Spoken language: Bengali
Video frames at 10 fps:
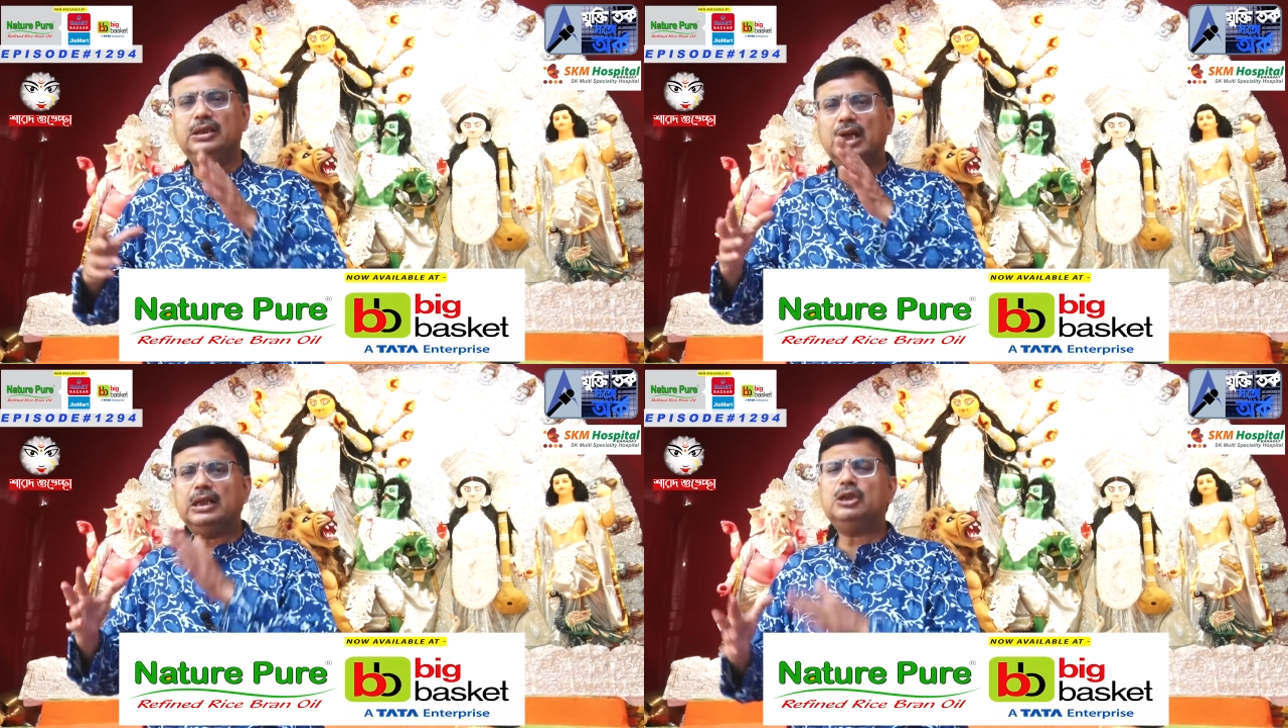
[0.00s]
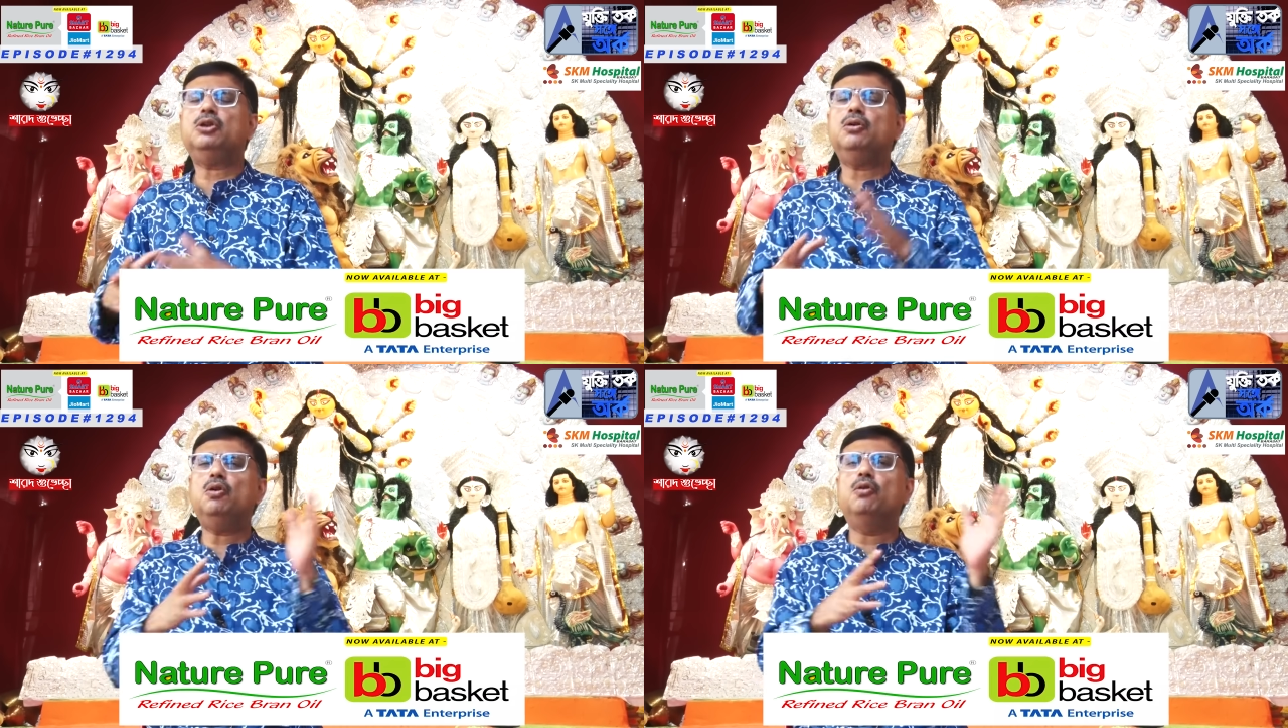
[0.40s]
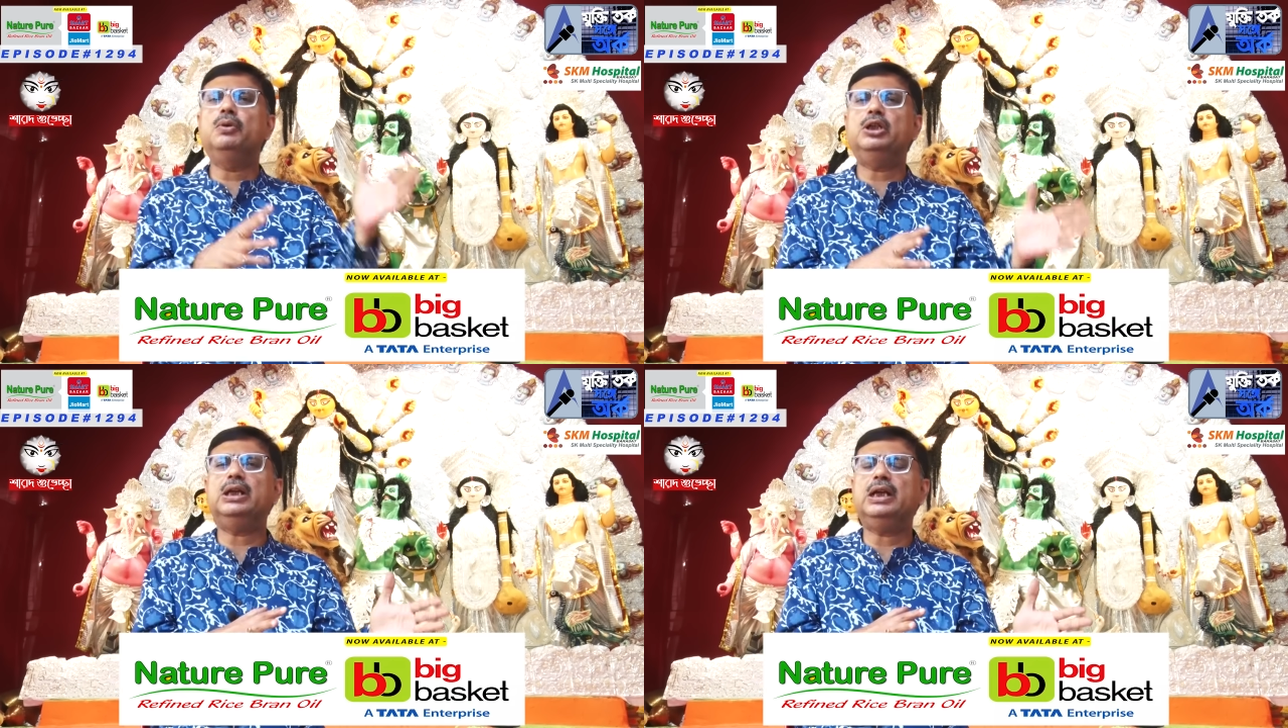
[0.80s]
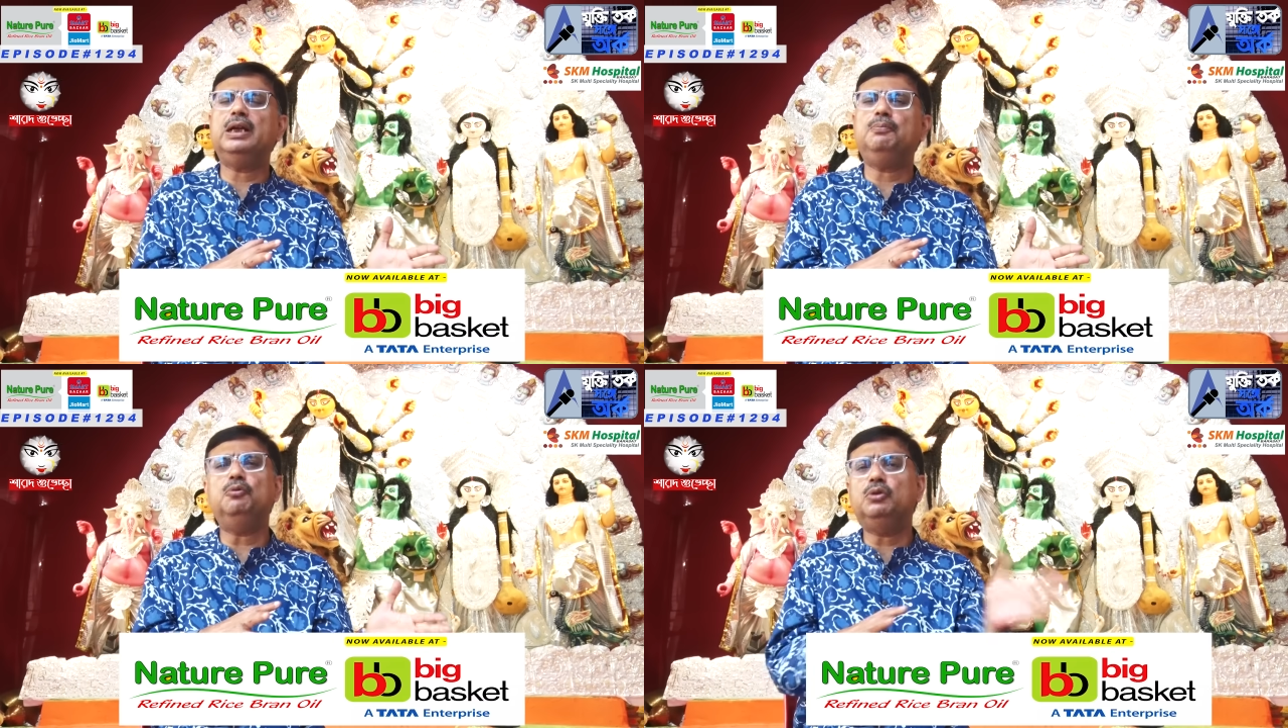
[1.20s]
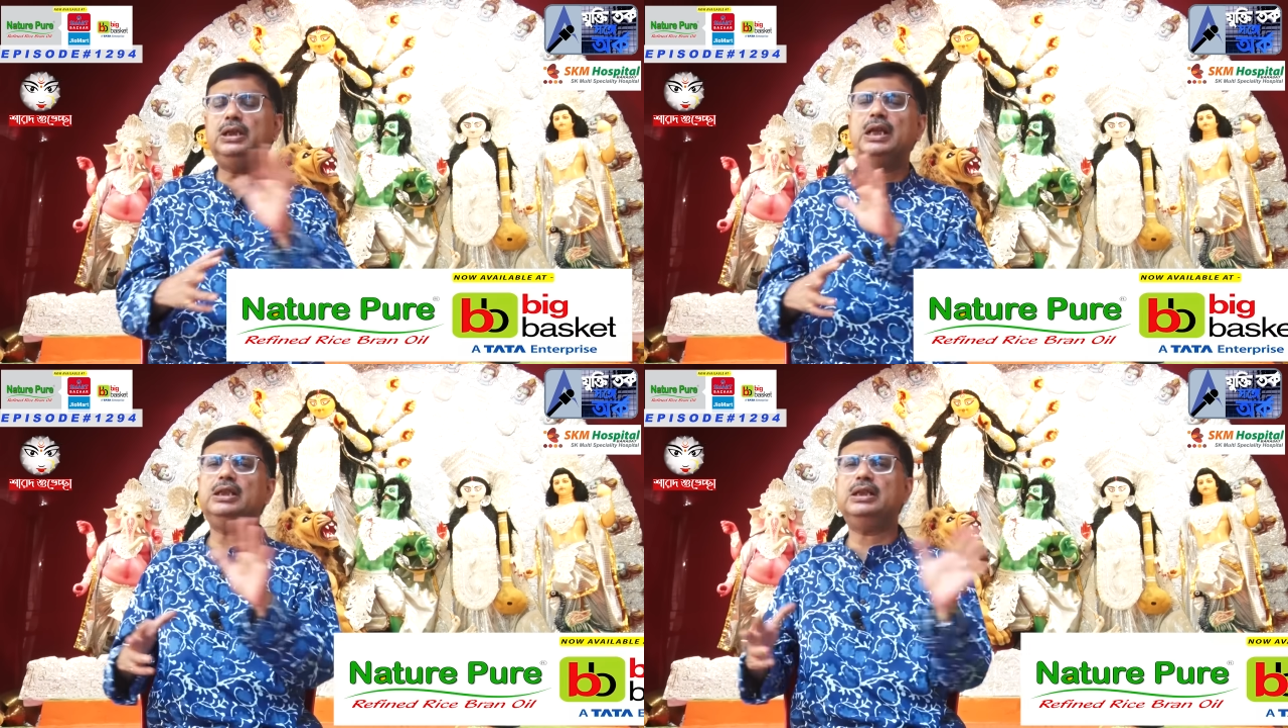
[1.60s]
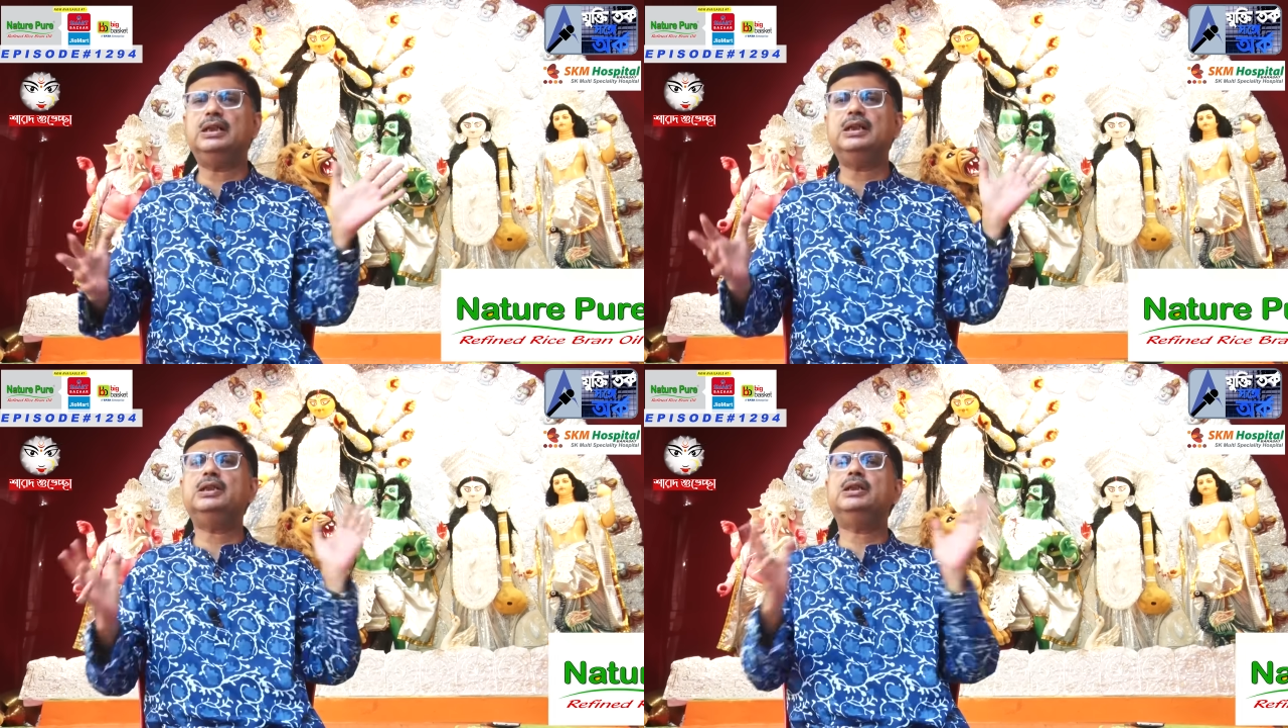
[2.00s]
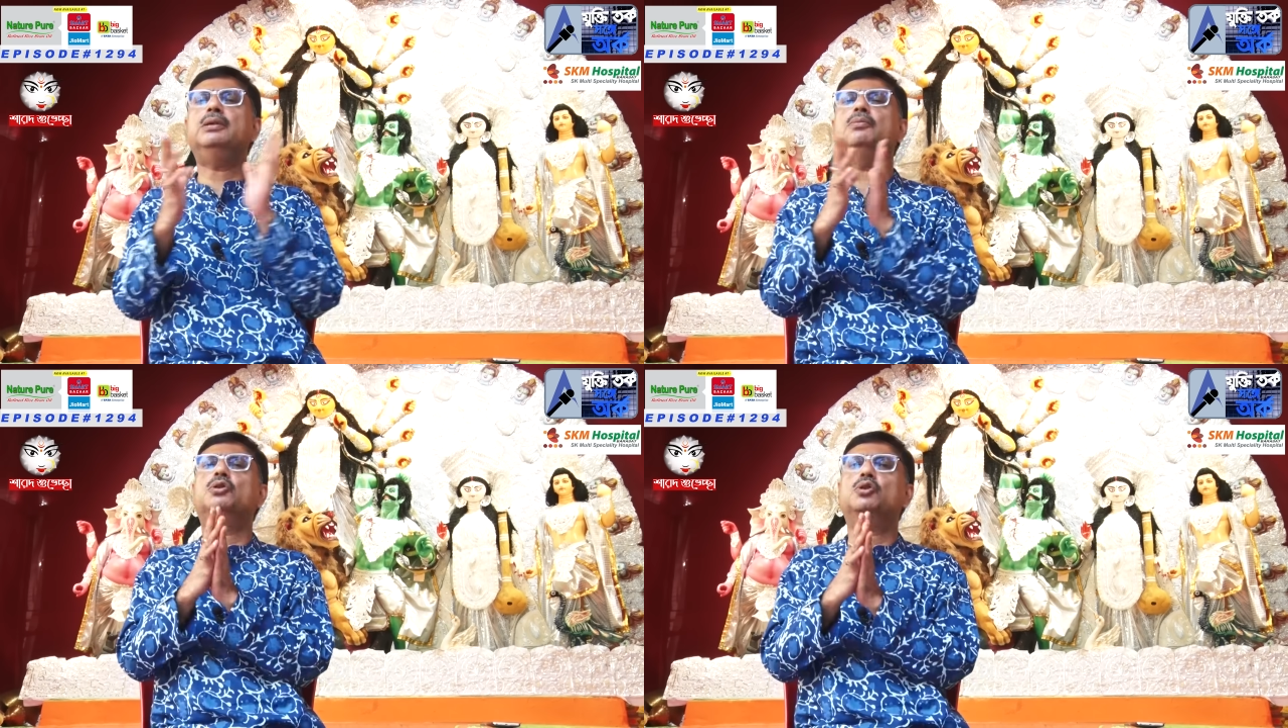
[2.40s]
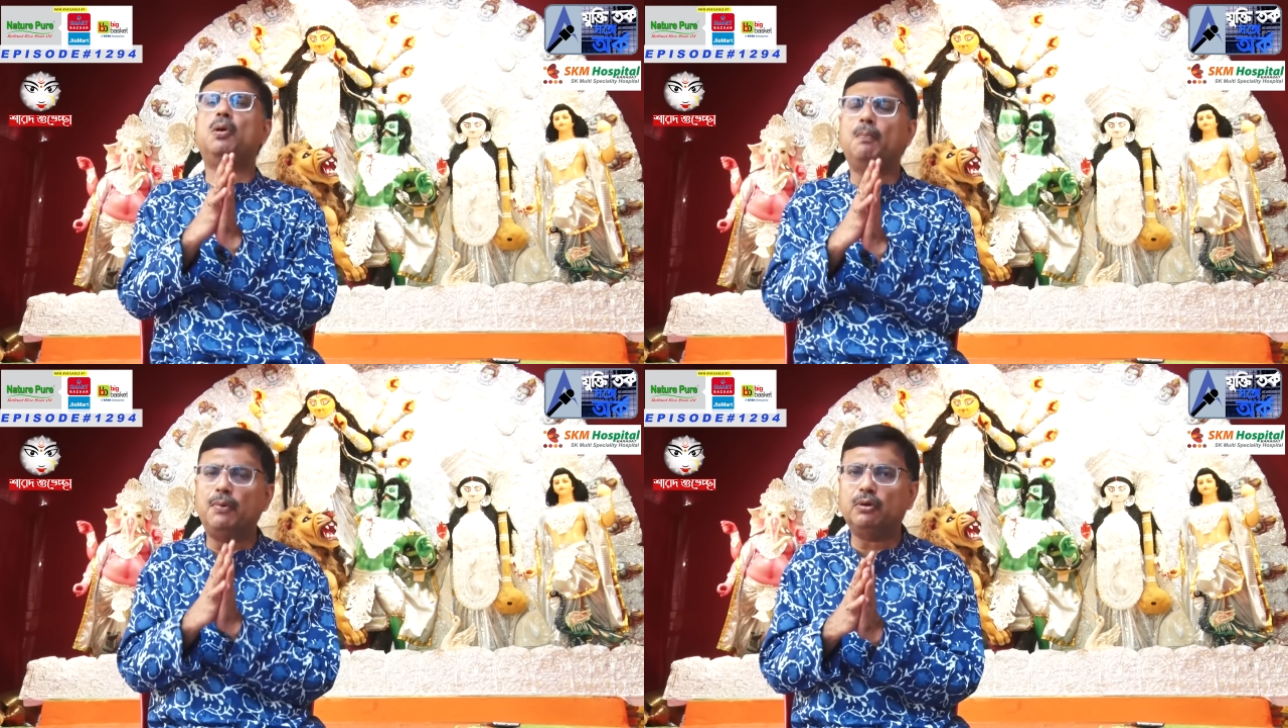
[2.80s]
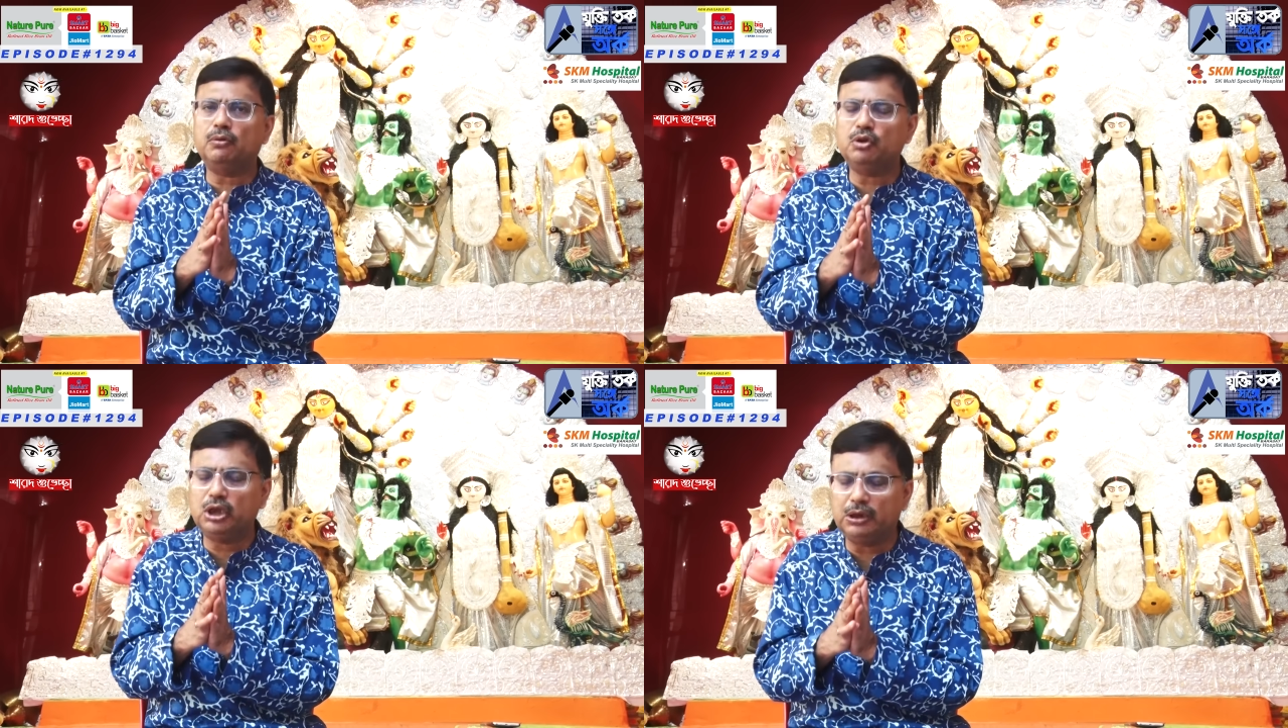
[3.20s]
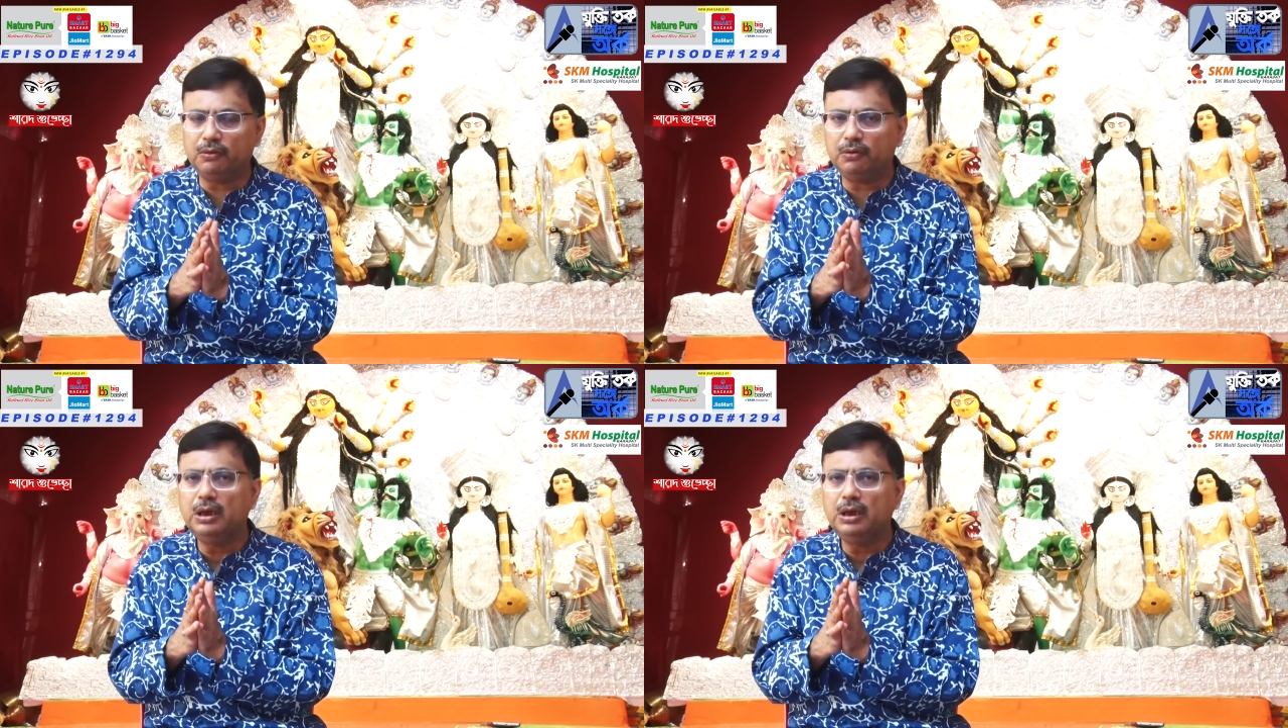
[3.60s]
যাদের সঙ্গে অভিষেকের পুতিনার জেলেনেস্কির মতো সম্পর্ক ছিল